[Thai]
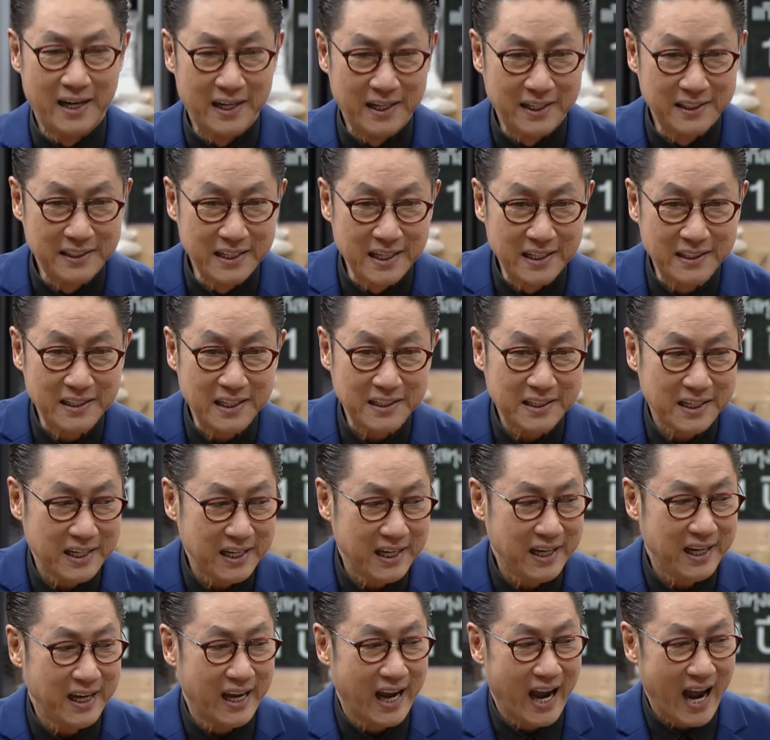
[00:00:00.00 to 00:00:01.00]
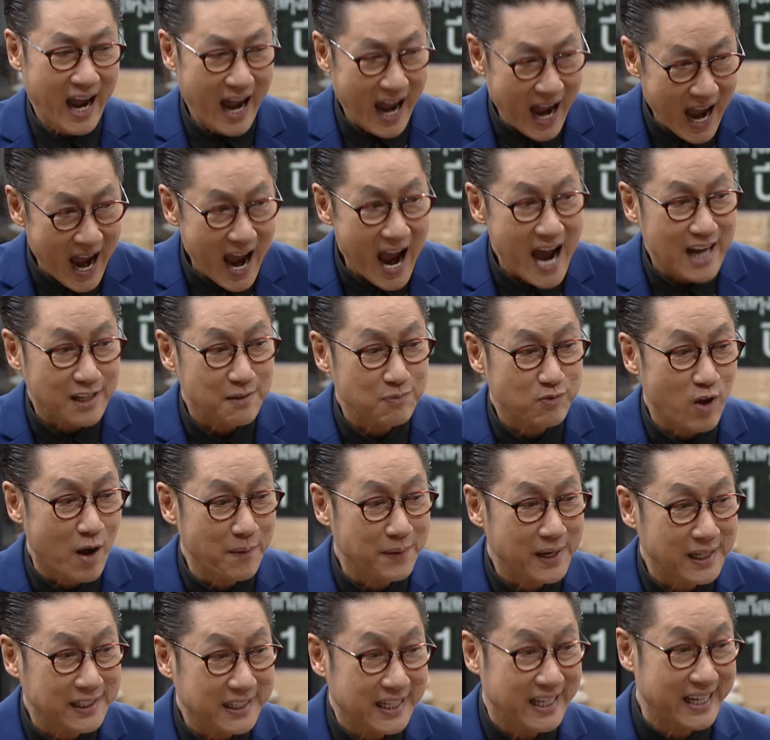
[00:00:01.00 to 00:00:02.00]
1นาที52
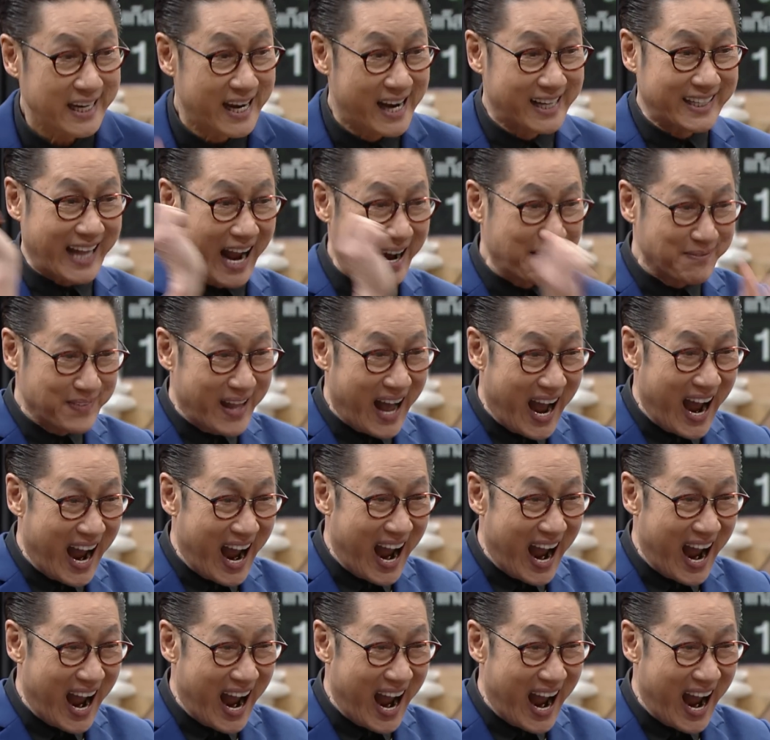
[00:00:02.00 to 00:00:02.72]
นาทีทำ